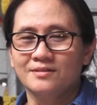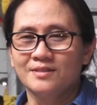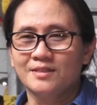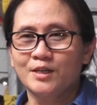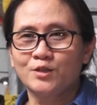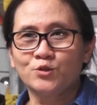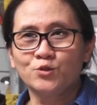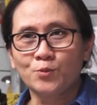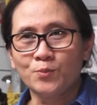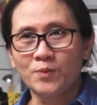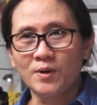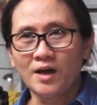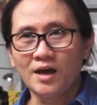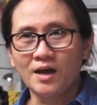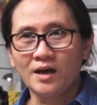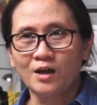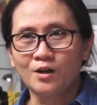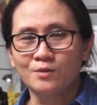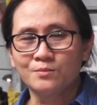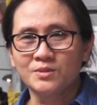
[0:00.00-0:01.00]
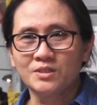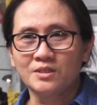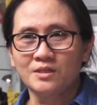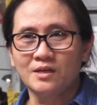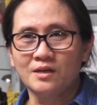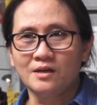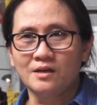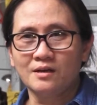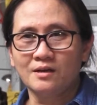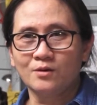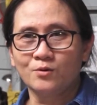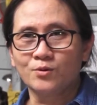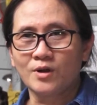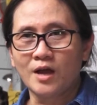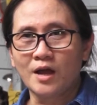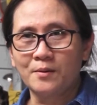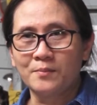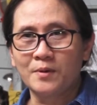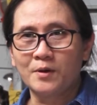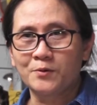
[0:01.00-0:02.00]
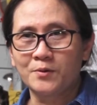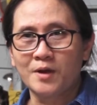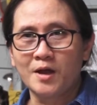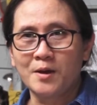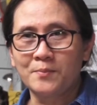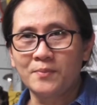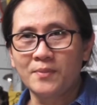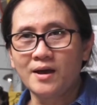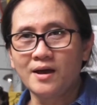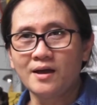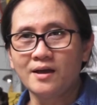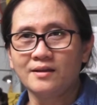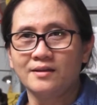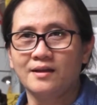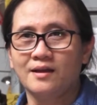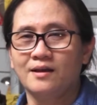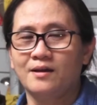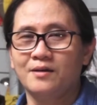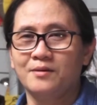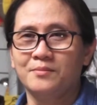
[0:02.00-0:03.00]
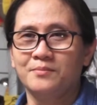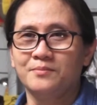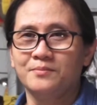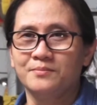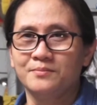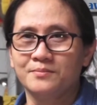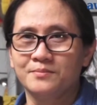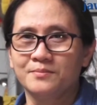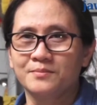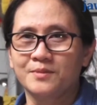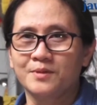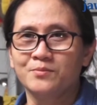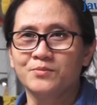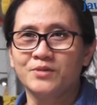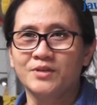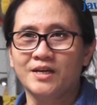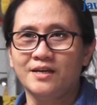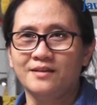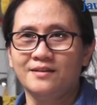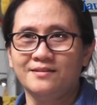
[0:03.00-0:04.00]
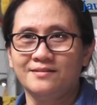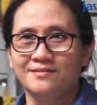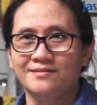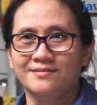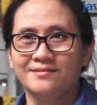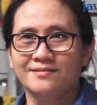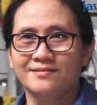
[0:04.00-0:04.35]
saya coba kalau misalnya kurang apa kurang apa nah kemudian